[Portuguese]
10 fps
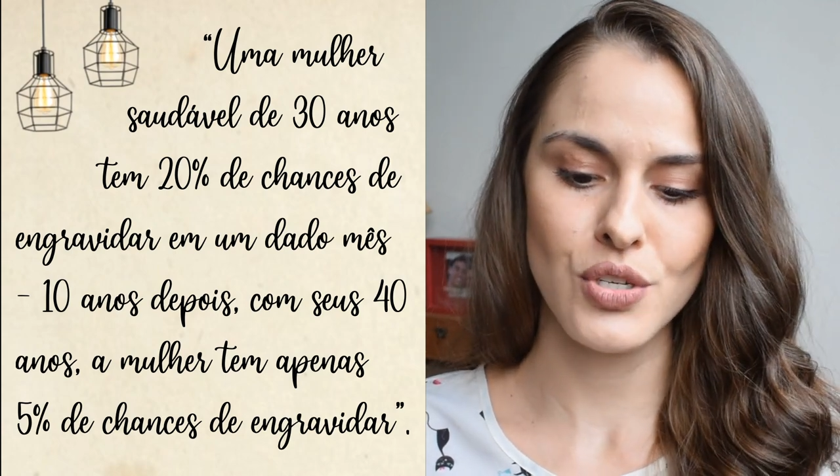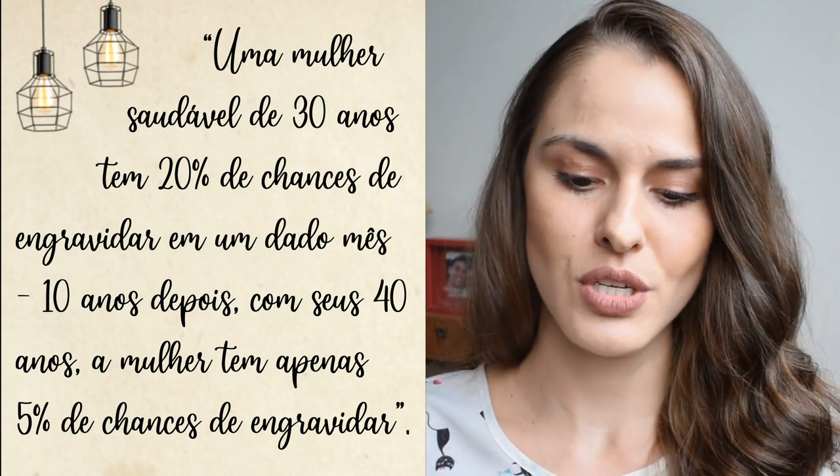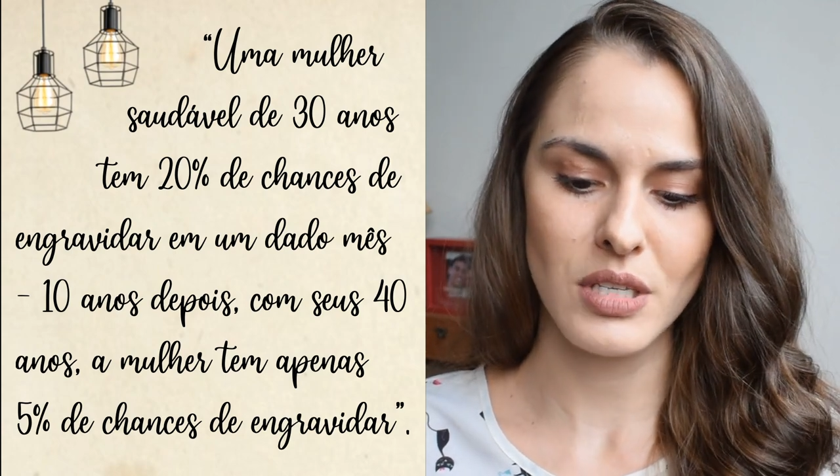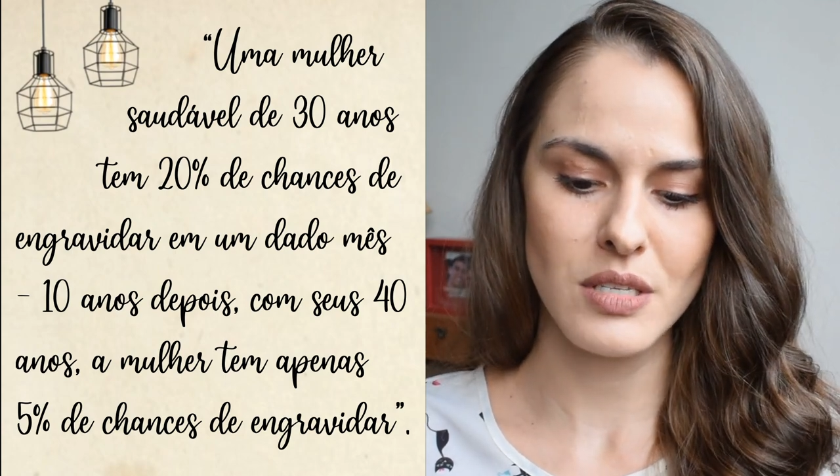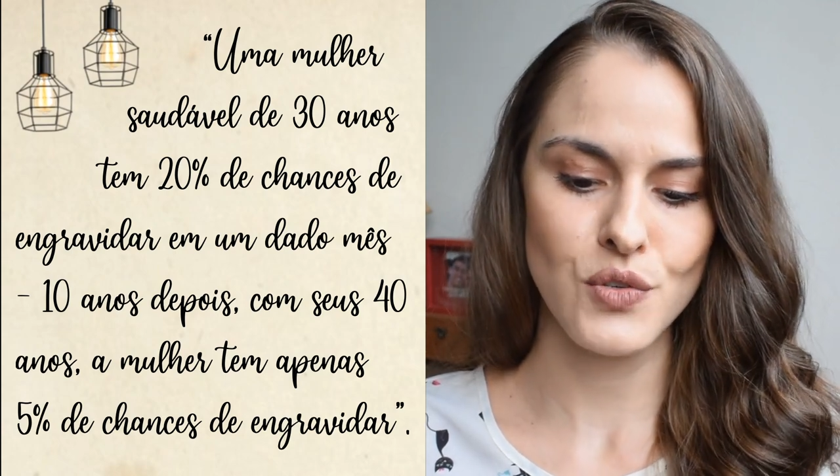
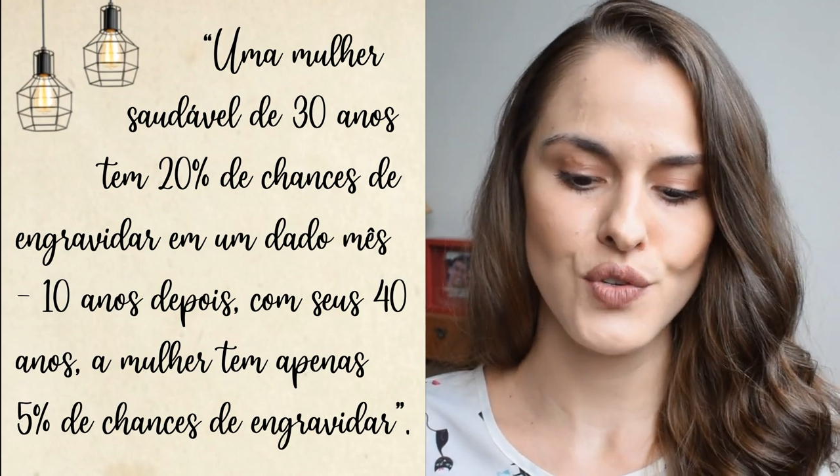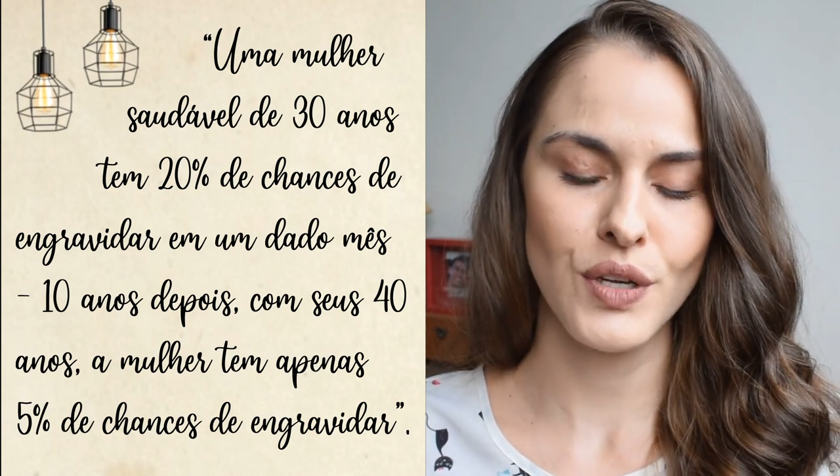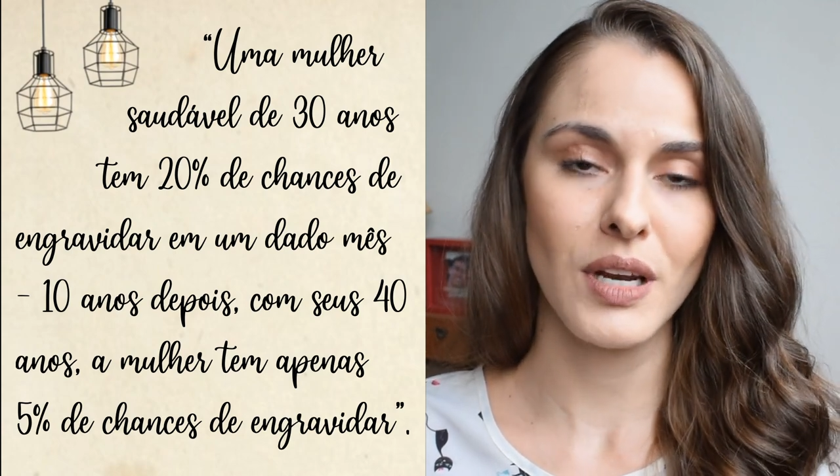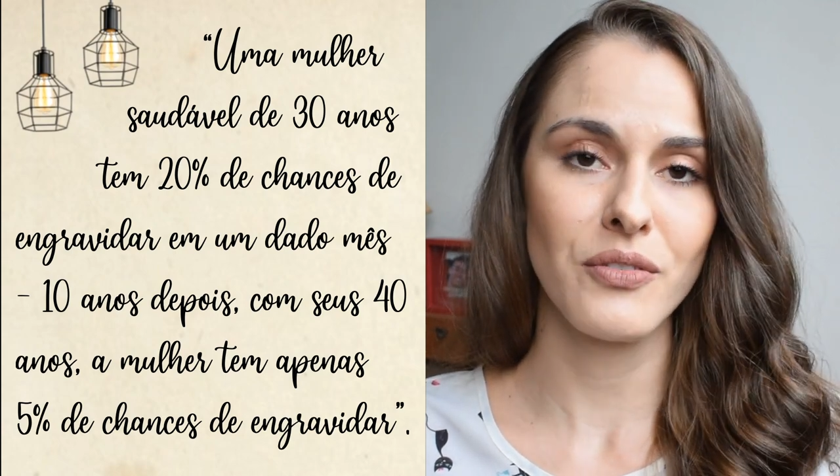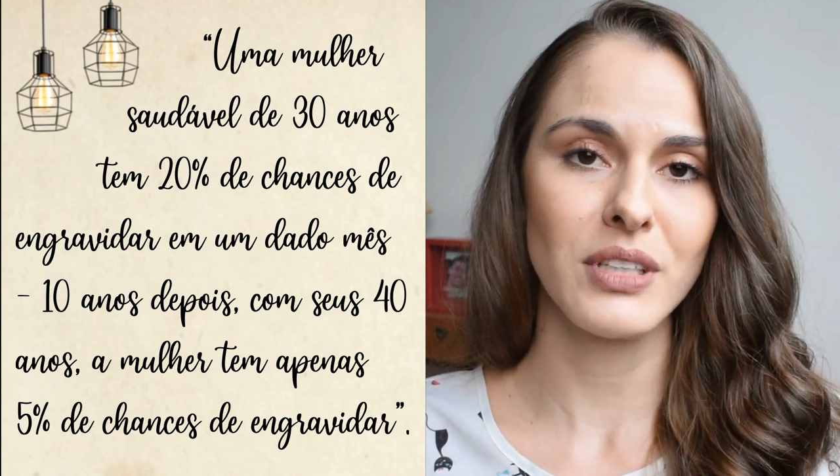chances de
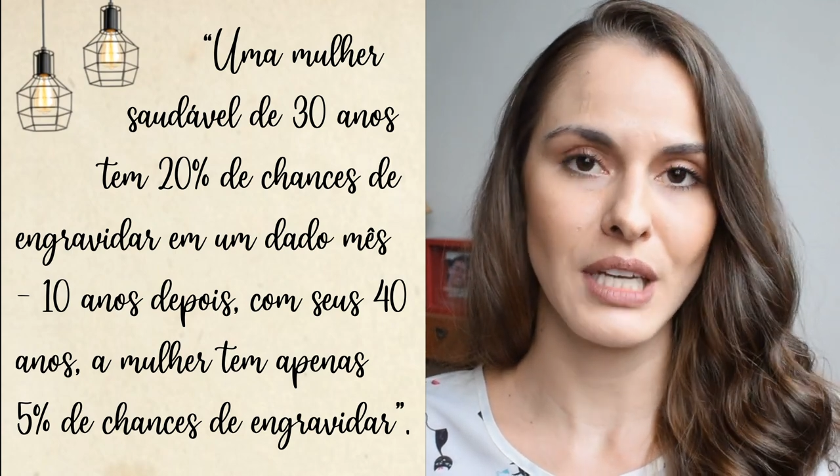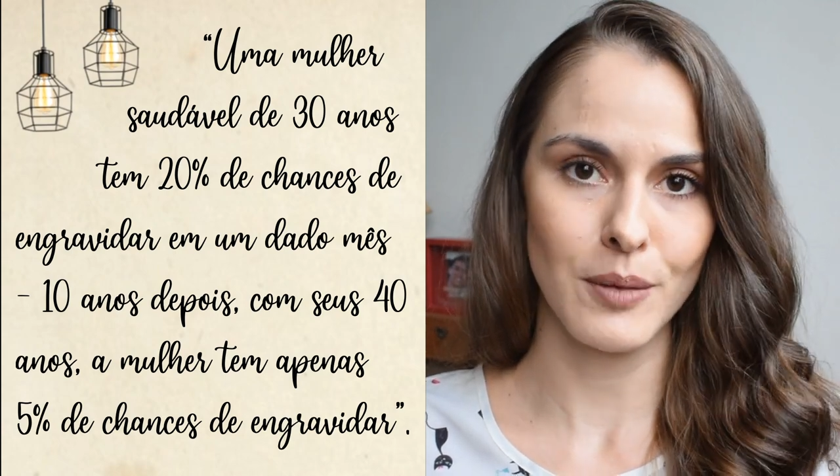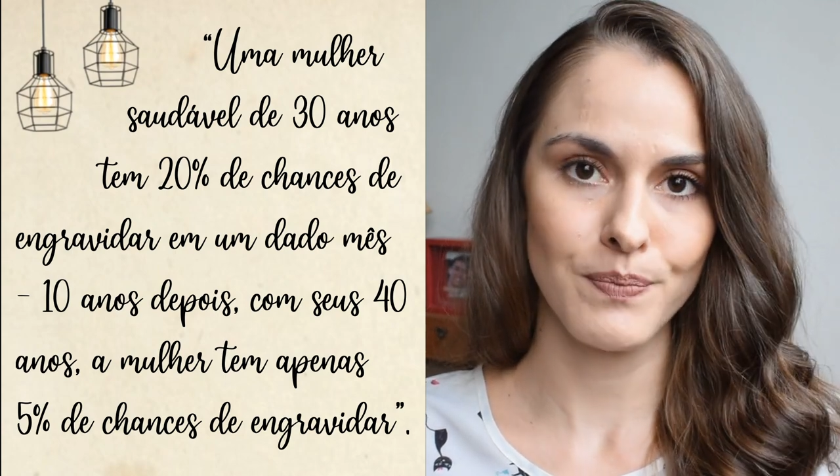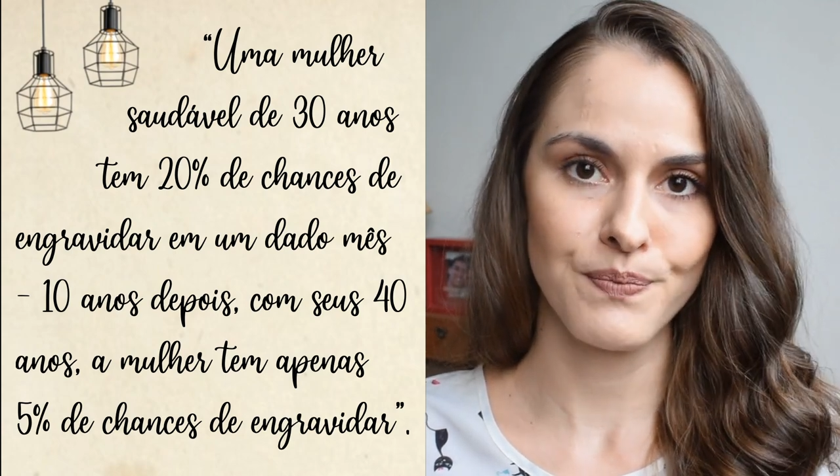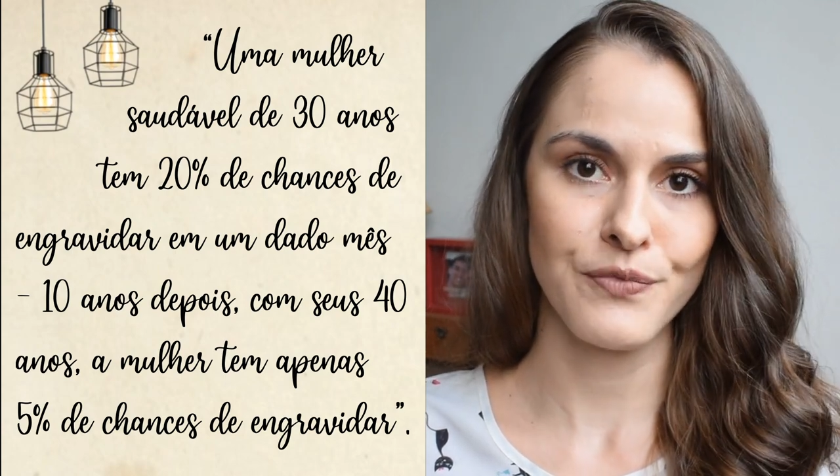engravidar.